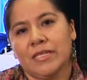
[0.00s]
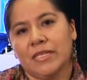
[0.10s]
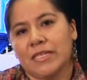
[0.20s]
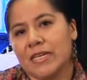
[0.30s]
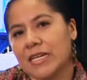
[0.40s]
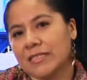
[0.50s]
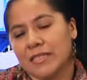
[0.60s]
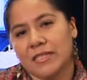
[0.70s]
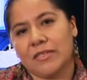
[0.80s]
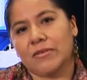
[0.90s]
y que
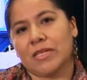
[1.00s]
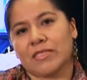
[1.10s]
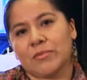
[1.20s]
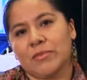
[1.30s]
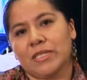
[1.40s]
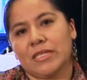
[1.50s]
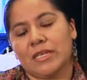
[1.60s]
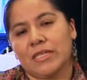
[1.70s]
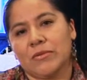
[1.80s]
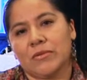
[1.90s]
accedieron a responder
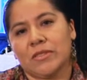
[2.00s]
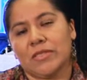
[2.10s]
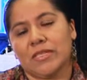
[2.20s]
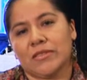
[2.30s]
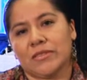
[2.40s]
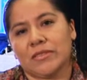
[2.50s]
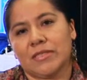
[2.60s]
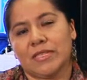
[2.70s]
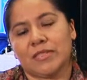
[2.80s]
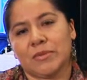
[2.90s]
cada una de,
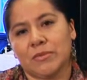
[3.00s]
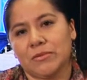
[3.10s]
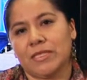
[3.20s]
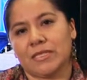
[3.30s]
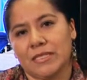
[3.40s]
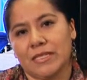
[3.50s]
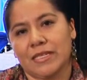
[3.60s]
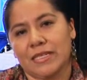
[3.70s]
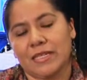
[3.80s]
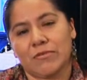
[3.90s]
de las preguntas
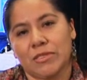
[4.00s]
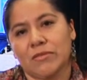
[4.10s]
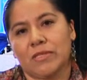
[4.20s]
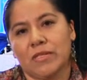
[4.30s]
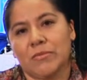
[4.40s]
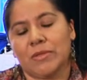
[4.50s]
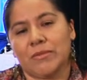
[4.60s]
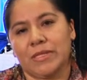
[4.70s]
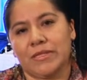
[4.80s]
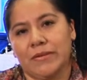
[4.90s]
que el cuestionario
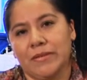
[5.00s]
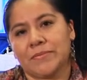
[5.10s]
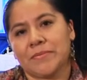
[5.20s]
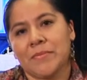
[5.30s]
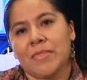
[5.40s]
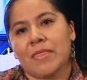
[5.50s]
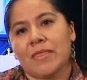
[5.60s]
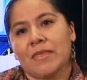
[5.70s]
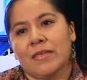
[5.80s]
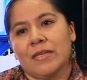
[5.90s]
implementaba.
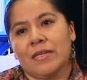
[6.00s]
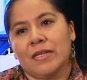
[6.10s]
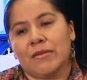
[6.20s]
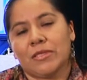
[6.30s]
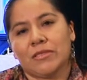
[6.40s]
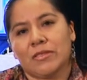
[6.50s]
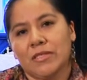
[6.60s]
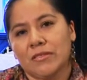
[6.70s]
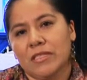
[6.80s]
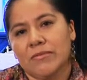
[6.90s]
El
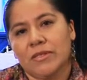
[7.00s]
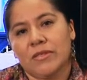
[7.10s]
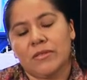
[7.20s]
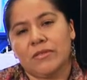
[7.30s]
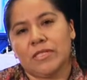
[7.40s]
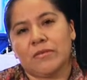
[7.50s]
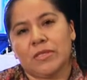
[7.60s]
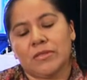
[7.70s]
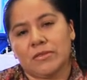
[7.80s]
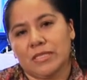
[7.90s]
cuestionario se dividió en
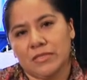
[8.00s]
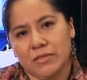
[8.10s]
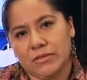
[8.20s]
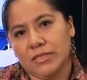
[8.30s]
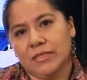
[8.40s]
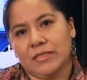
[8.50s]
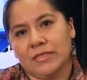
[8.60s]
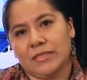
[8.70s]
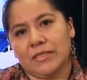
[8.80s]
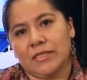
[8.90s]
cuatro secciones,
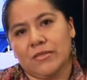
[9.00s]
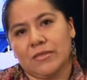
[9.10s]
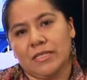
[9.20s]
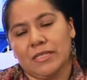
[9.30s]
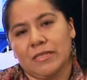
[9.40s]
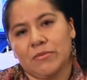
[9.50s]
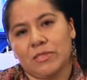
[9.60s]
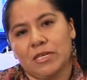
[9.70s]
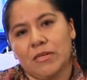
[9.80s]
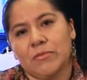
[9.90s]
este, donde
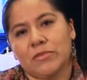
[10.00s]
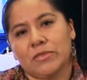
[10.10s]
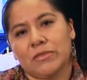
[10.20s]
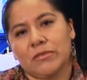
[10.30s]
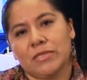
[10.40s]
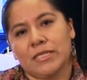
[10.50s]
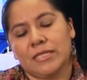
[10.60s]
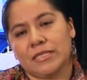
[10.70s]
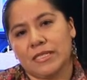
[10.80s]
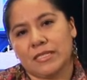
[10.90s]
buscábamos conocer
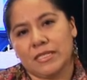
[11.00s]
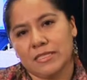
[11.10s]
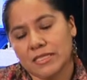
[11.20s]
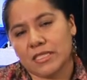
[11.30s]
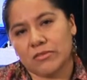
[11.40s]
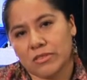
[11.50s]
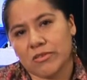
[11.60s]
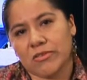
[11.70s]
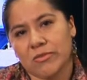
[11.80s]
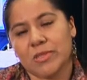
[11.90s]
las características
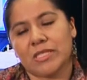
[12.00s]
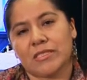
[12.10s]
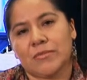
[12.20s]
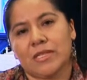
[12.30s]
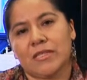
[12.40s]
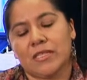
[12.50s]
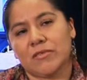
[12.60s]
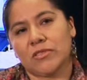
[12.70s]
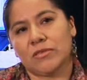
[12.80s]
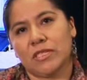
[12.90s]
socioeconómicas que tenían
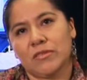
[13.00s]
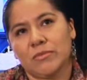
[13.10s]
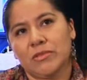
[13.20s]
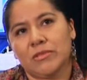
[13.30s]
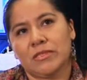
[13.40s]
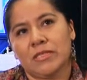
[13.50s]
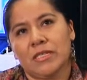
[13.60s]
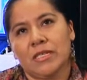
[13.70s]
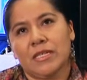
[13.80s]
nuestros alumnos,